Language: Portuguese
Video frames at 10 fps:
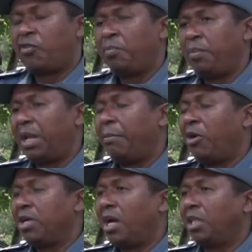fomos pela
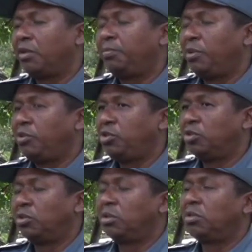boiada, pelo
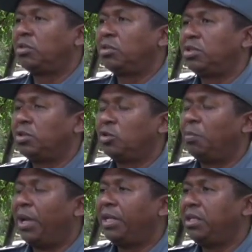Diogo. Quando chegou no
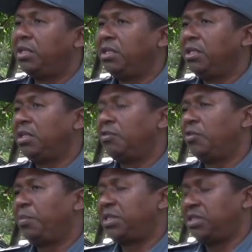Parque Henrique,
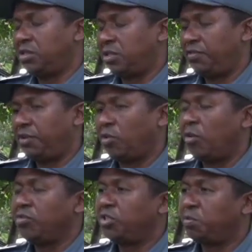foi preciso
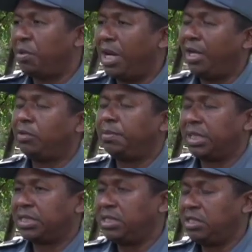efetuar um disparo
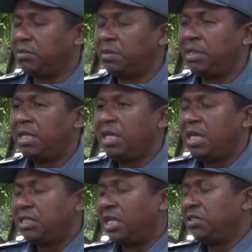para cima
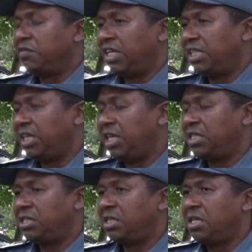de
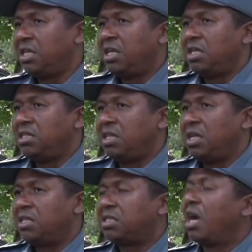advertência e
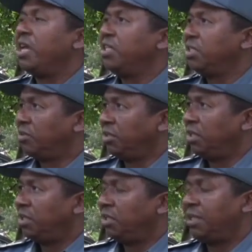eles caíram, né?